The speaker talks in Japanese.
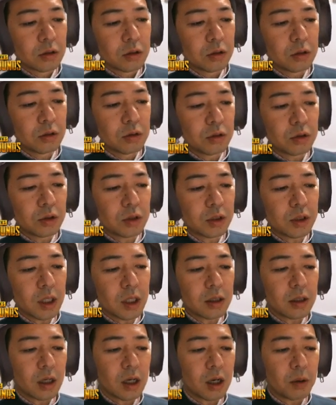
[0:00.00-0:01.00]
きゅうせ
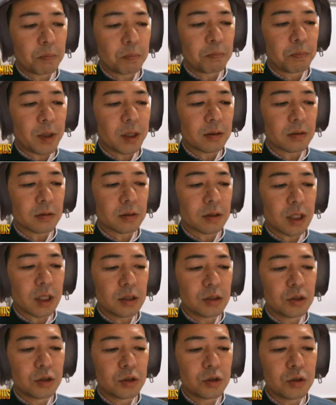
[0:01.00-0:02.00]
んはっぴゃくさ
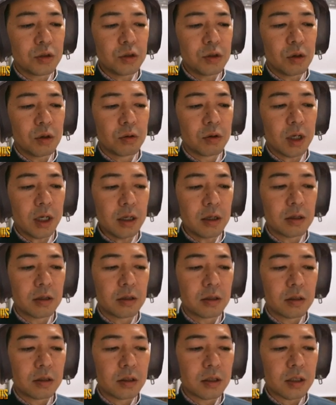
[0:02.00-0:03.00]
んじゅうよんかい、
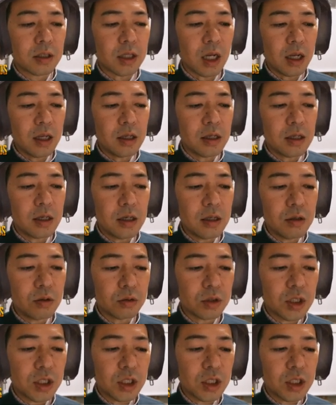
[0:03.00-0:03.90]
最近の新